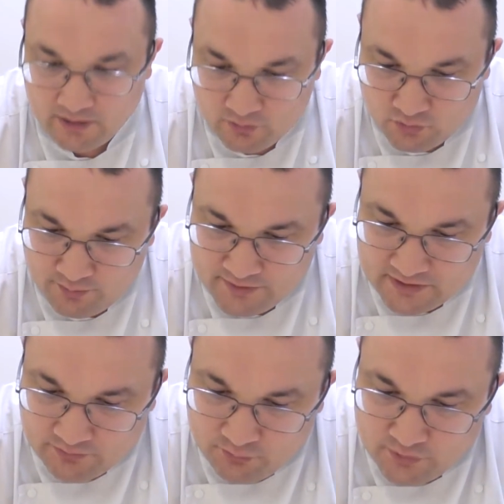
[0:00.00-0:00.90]
Кроме
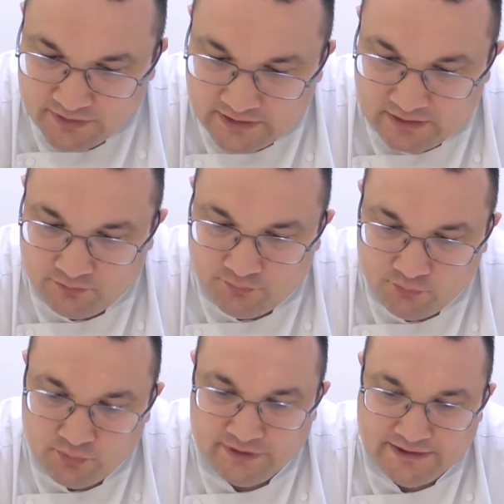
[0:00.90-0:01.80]
того, на
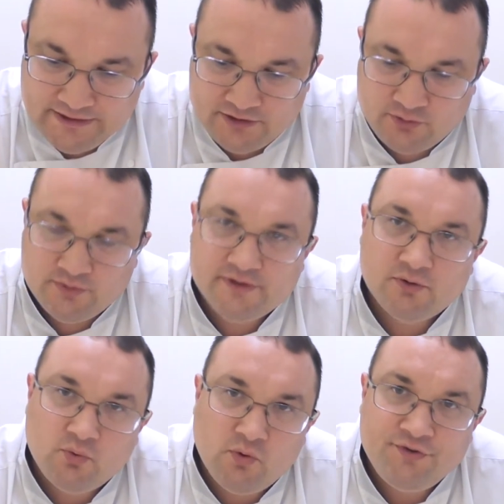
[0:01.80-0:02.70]
фоне этих
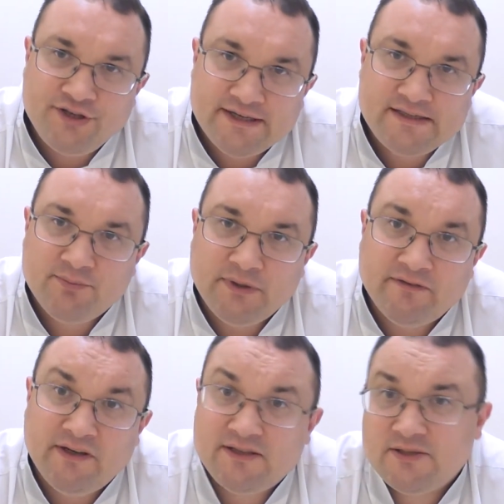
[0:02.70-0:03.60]
узелков часто
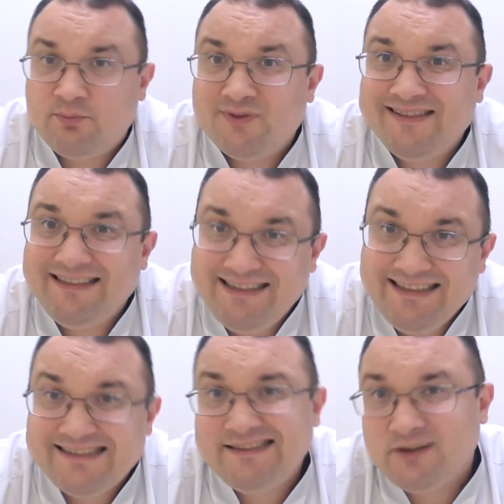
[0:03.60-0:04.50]
появляются
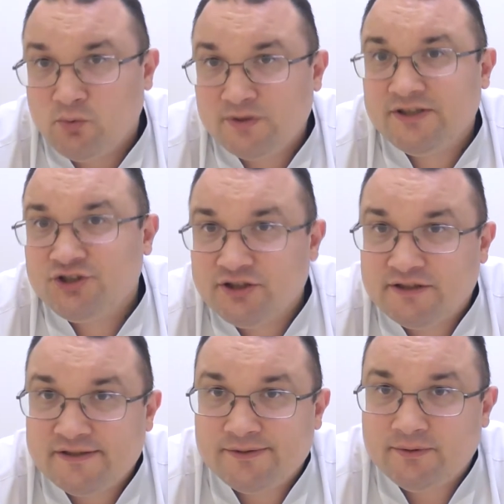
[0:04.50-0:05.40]
пузырьки с серозной
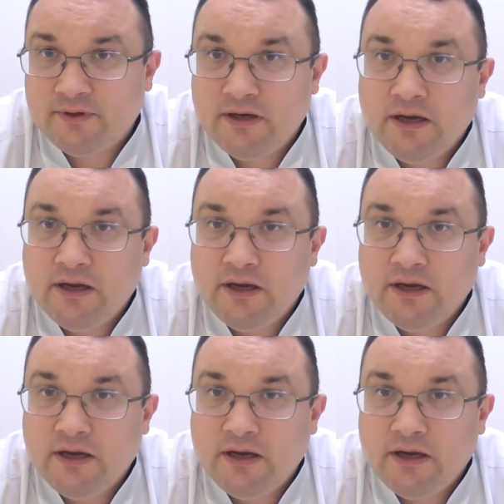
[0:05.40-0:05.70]
жидкостью.